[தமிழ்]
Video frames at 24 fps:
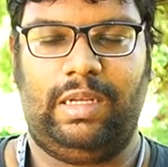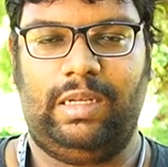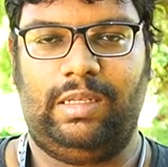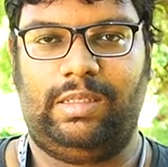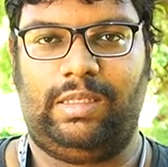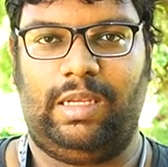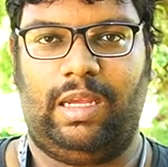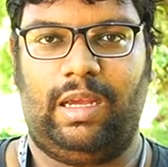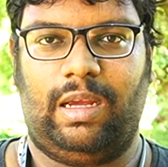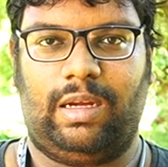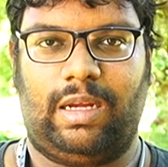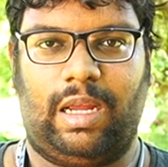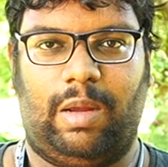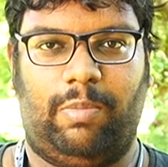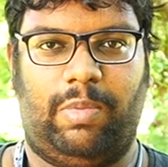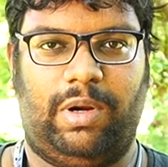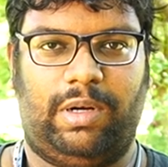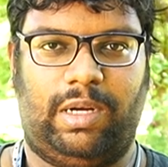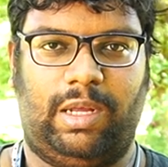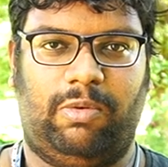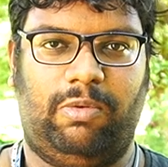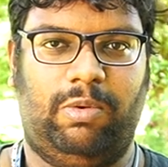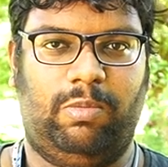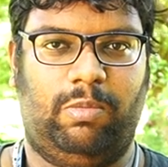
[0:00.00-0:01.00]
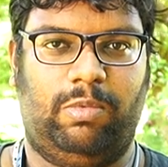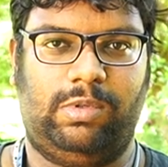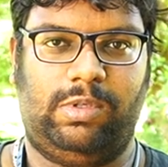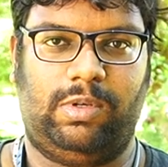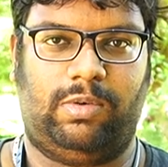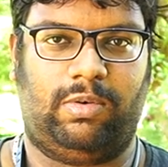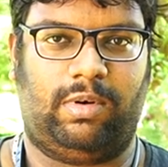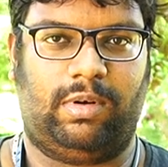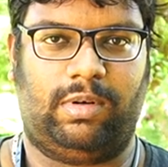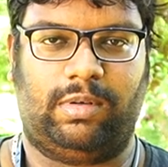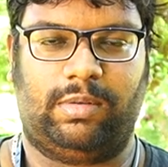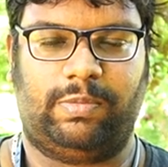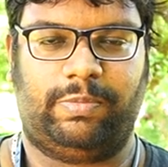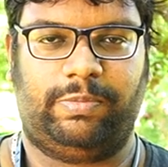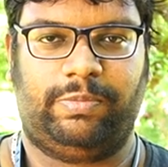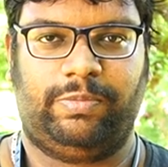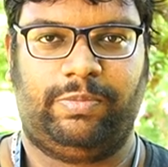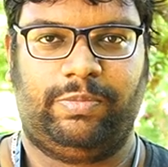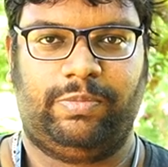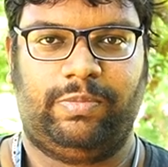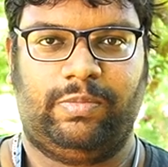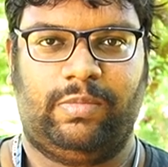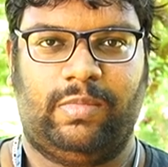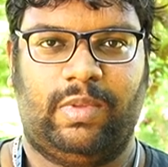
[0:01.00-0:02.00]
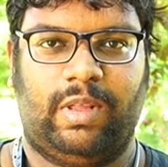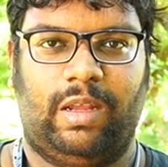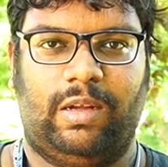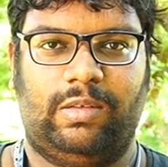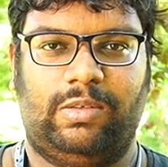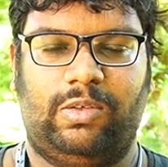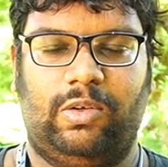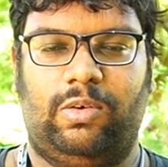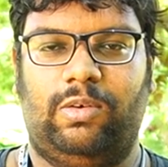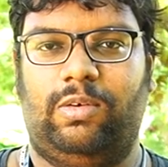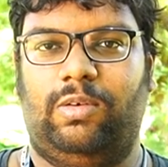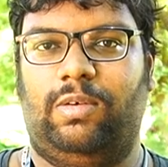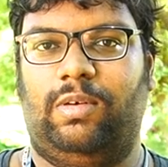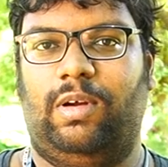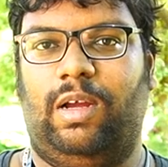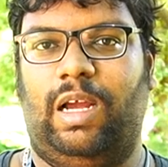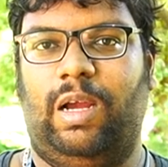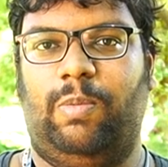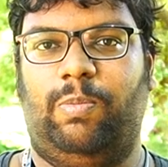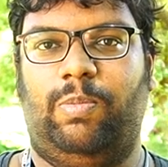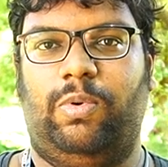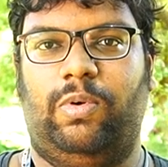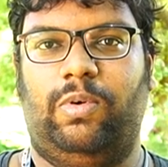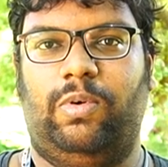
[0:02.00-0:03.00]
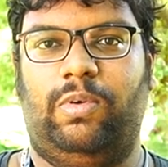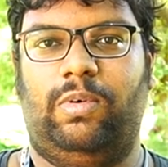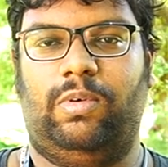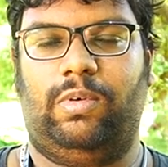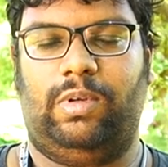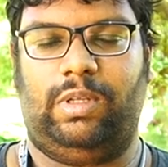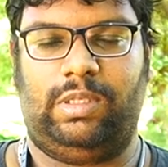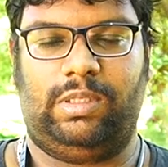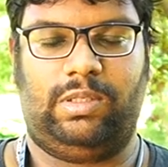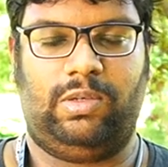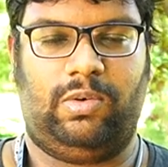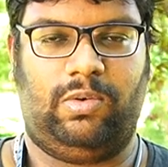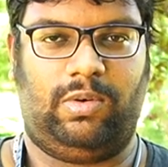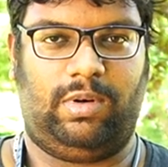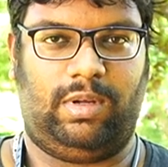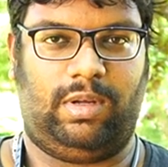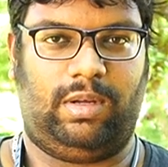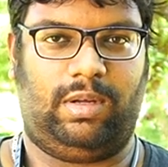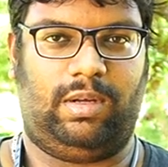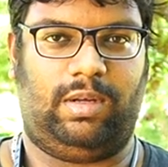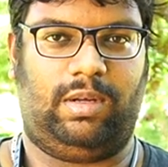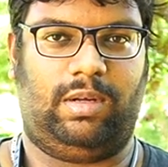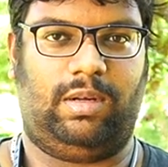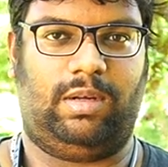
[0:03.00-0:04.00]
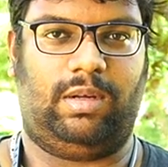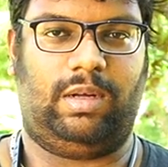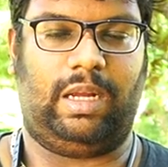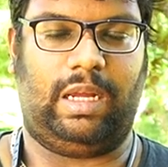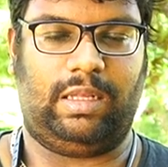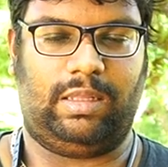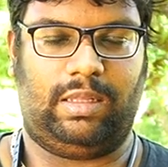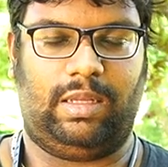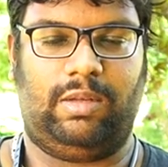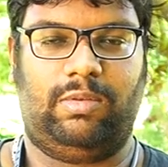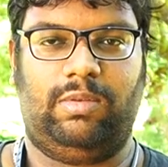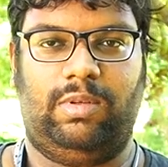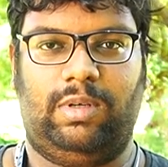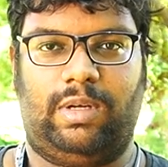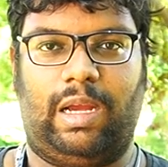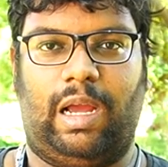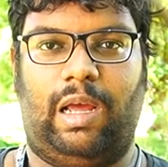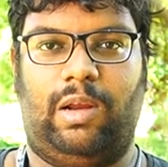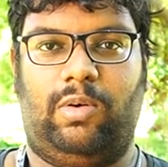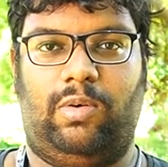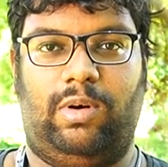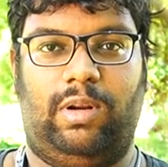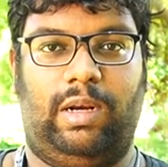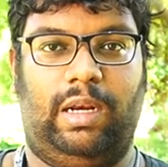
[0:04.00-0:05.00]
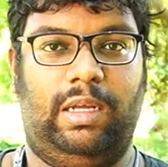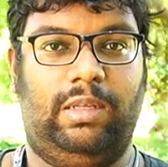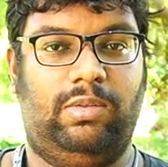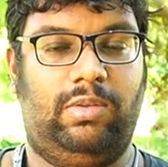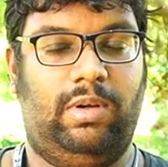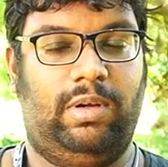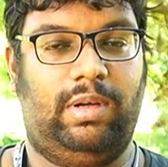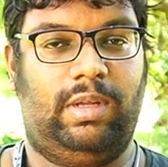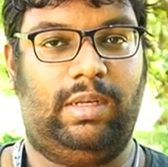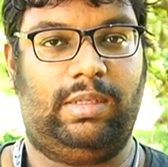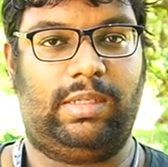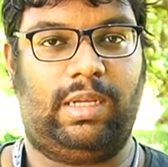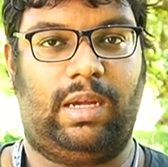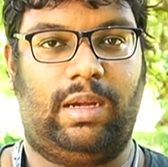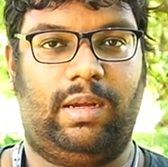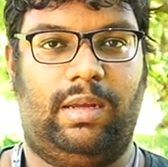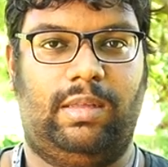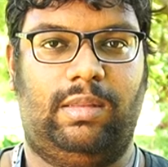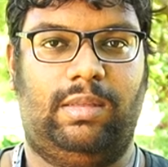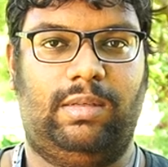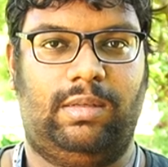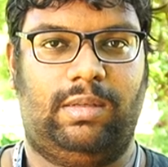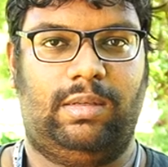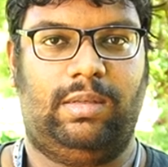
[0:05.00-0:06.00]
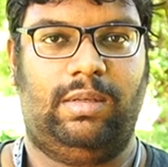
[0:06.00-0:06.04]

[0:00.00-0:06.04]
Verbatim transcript: ஈஸியாக காம்பேக்டாகவே முடிச்சுருவாங்க ஸோ அப்போது இன்ஜினோட அதாவது காரோட லென்த் இன்க்ரீஸ் ஆகாது